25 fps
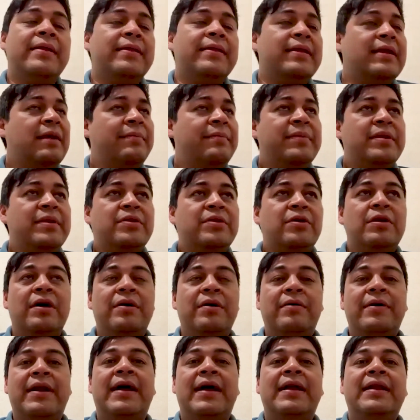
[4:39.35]
En el ámbito
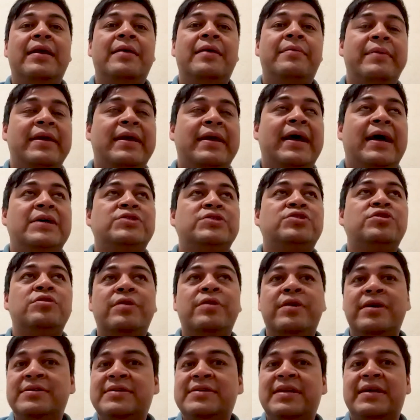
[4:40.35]
laboral, en mi caso,
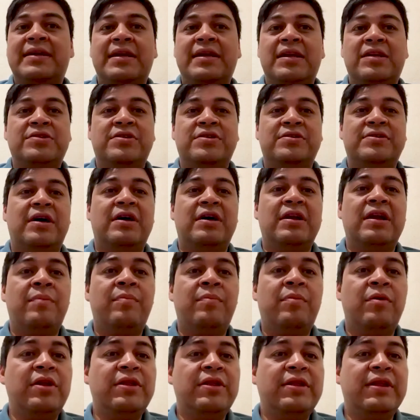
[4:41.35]
está relacionado a las
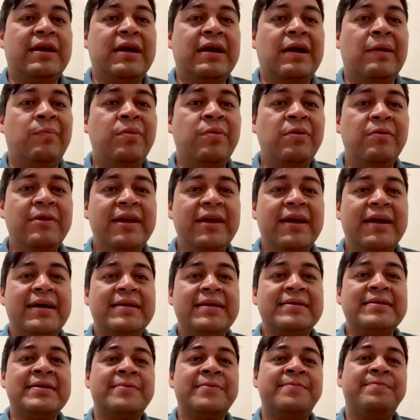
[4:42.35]
políticas
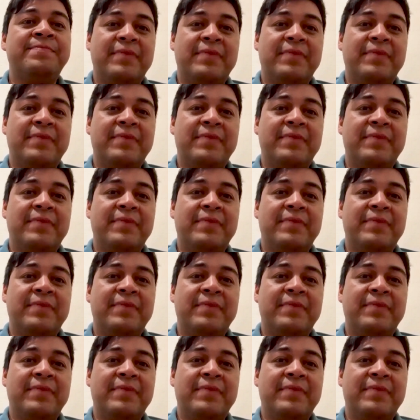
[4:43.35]
públicas,